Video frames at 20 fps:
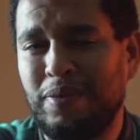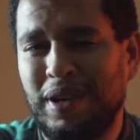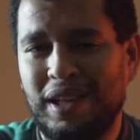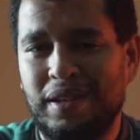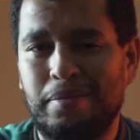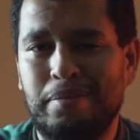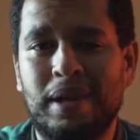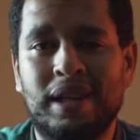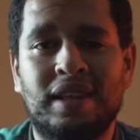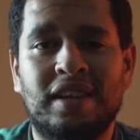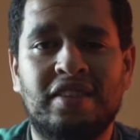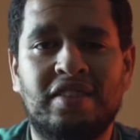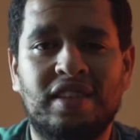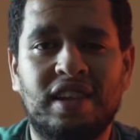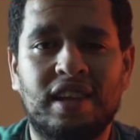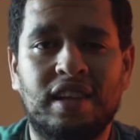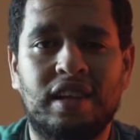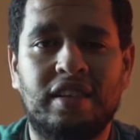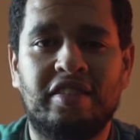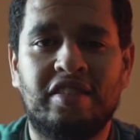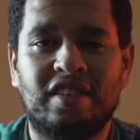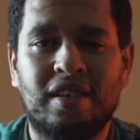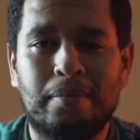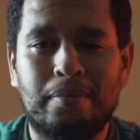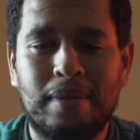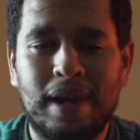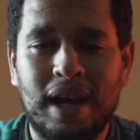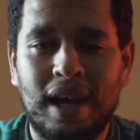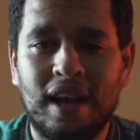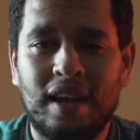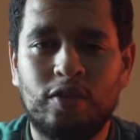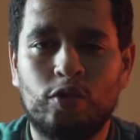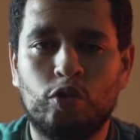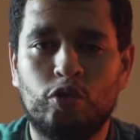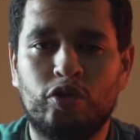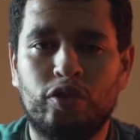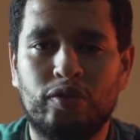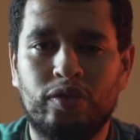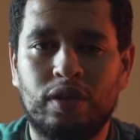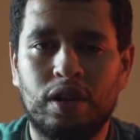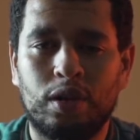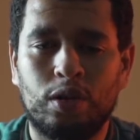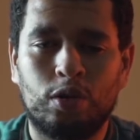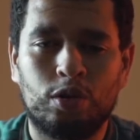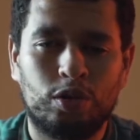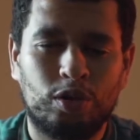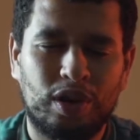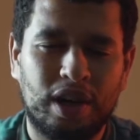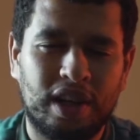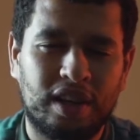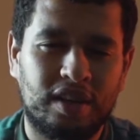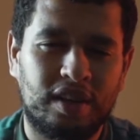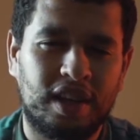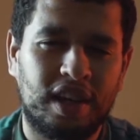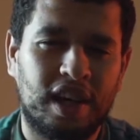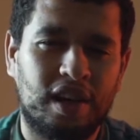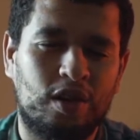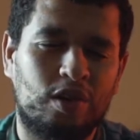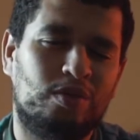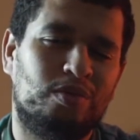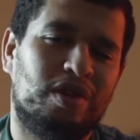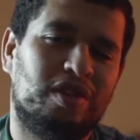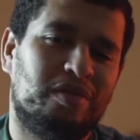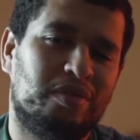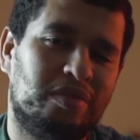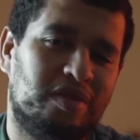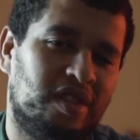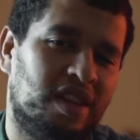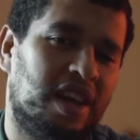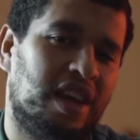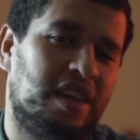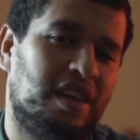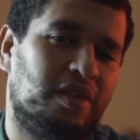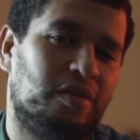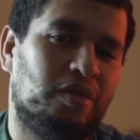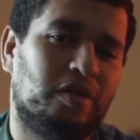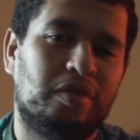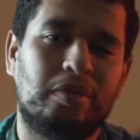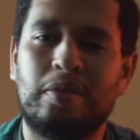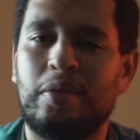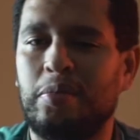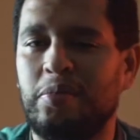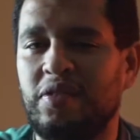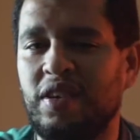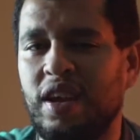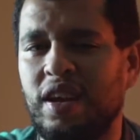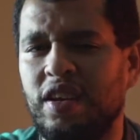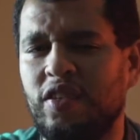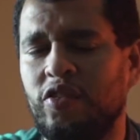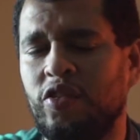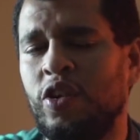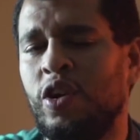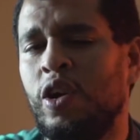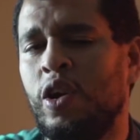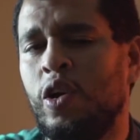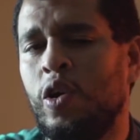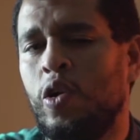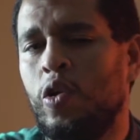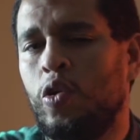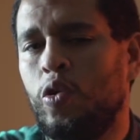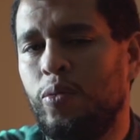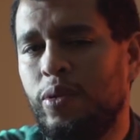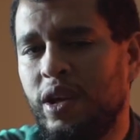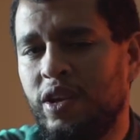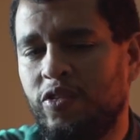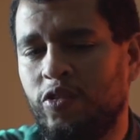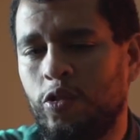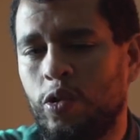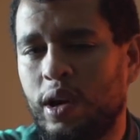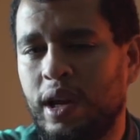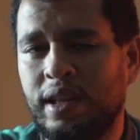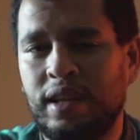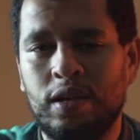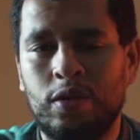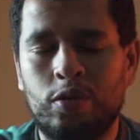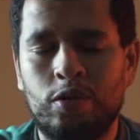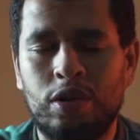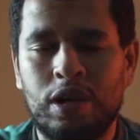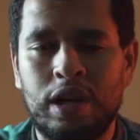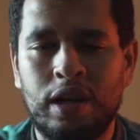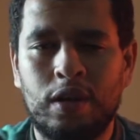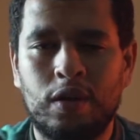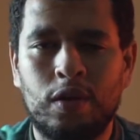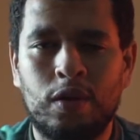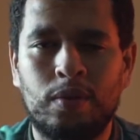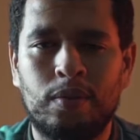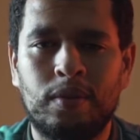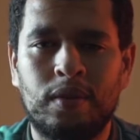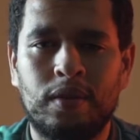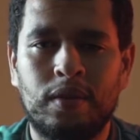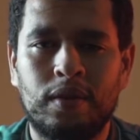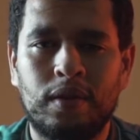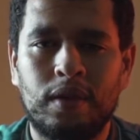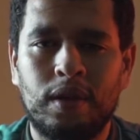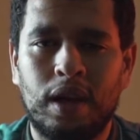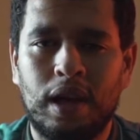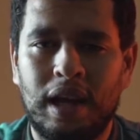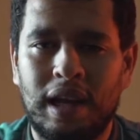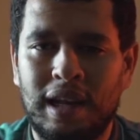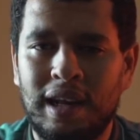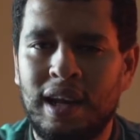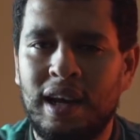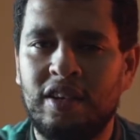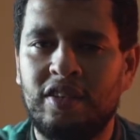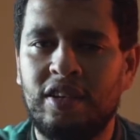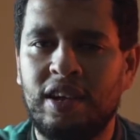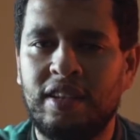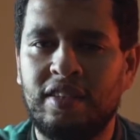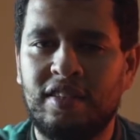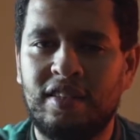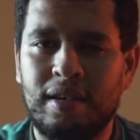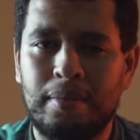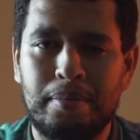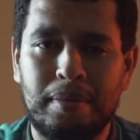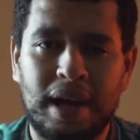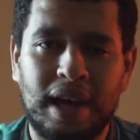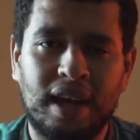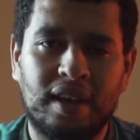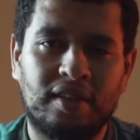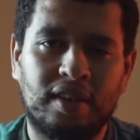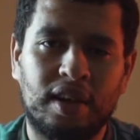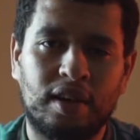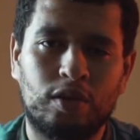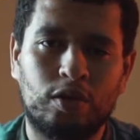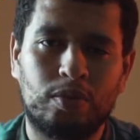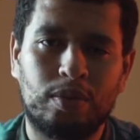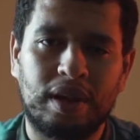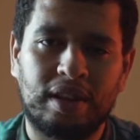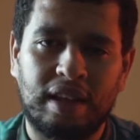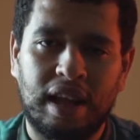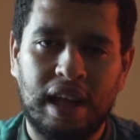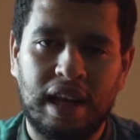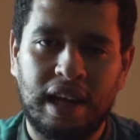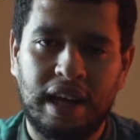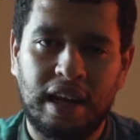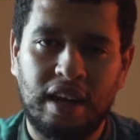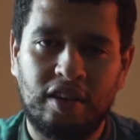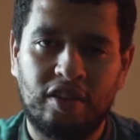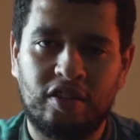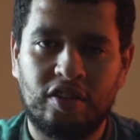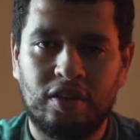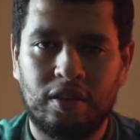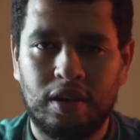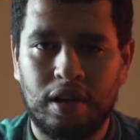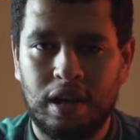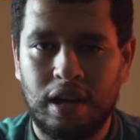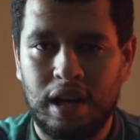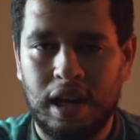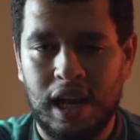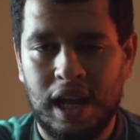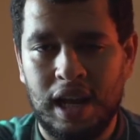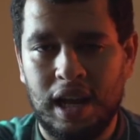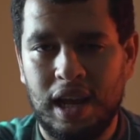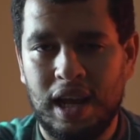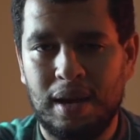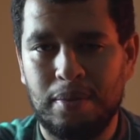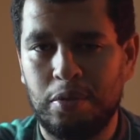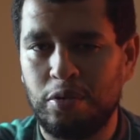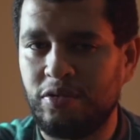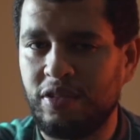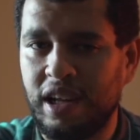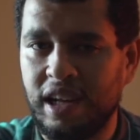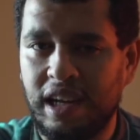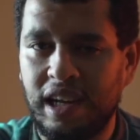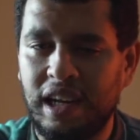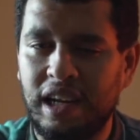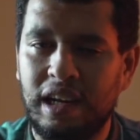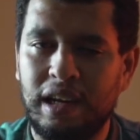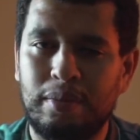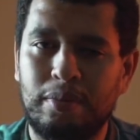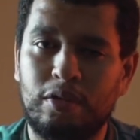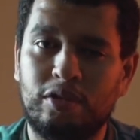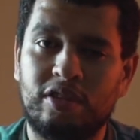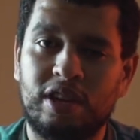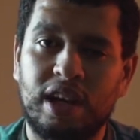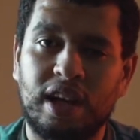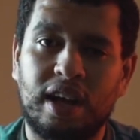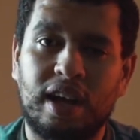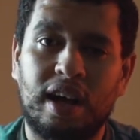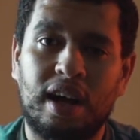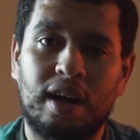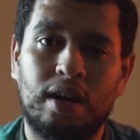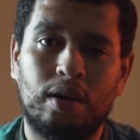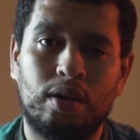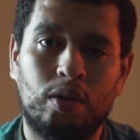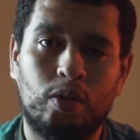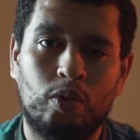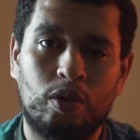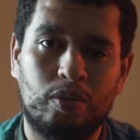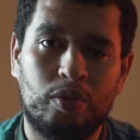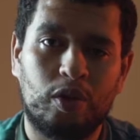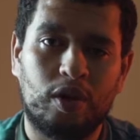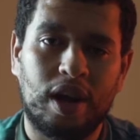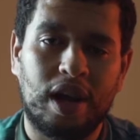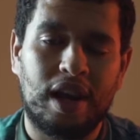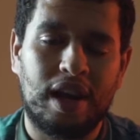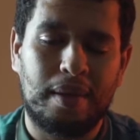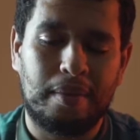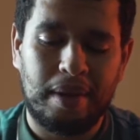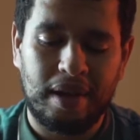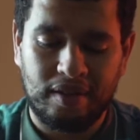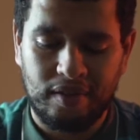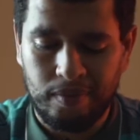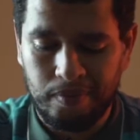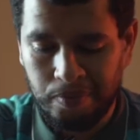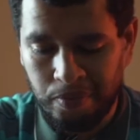بعد ما تيستيت السماعات وشفت القدرات ديالهم واش مزيانين واش ما مزيانينش وبيان سور غادي نقول لكم علاش هاد السماعات هادو ما صالحينش للالعاب وصالحين للموسيقى والمكالمات